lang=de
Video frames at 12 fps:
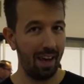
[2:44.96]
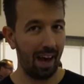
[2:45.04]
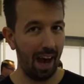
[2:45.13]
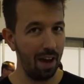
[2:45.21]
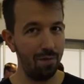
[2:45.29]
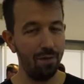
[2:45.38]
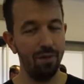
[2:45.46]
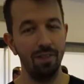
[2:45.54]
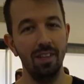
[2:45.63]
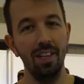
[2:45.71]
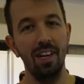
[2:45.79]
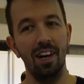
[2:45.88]
reif
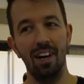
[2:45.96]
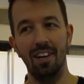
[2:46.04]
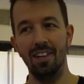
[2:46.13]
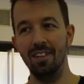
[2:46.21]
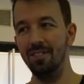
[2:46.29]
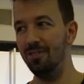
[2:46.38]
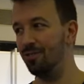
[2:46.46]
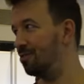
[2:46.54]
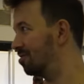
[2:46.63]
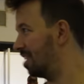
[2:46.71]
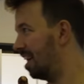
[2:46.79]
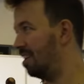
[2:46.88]
äh,
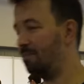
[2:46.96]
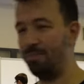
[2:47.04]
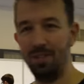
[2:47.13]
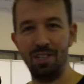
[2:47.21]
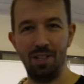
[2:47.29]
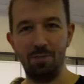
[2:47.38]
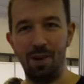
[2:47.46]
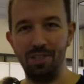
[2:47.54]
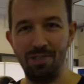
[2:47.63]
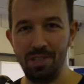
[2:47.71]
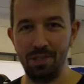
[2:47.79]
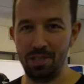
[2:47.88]
und da bin ich
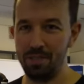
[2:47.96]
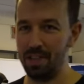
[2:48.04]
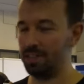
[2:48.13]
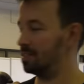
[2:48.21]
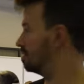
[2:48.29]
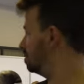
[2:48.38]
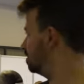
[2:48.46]
gespannt, was uns erwartet.